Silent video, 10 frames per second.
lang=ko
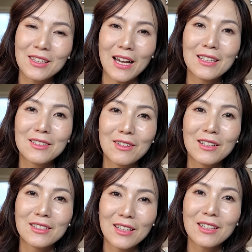나이
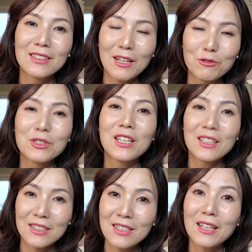들어가는 게 그냥 우리의
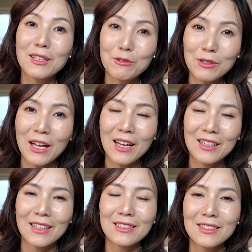인생이구나
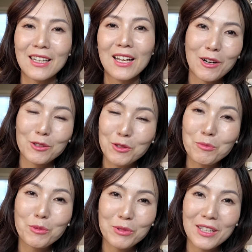라는 어떤
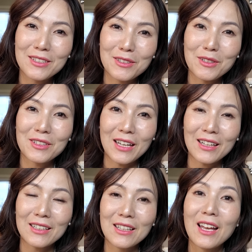부분에 있어서는
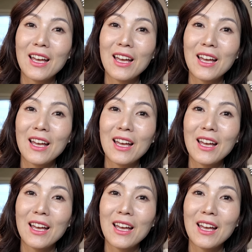약간